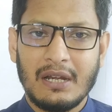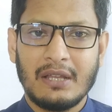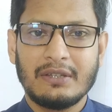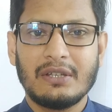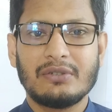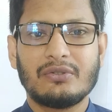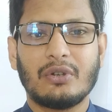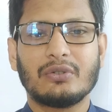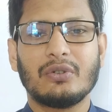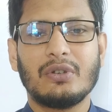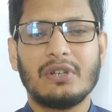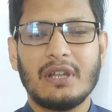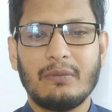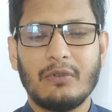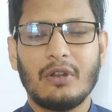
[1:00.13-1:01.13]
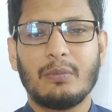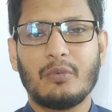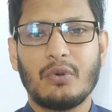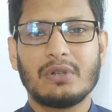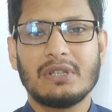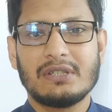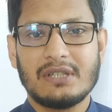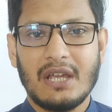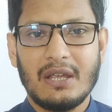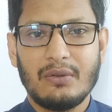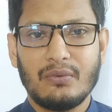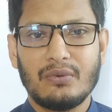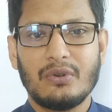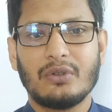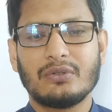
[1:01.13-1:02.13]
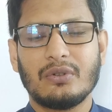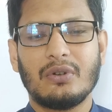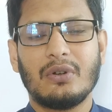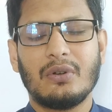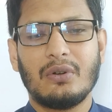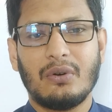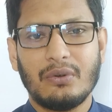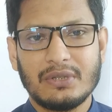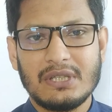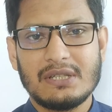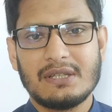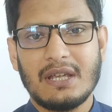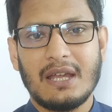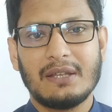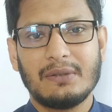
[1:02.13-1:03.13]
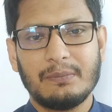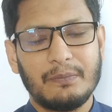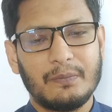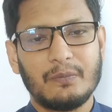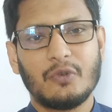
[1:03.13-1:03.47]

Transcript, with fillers: বাংলাদেশ যতই ডেভেলপ করতে চায় উন্নত হতে চায়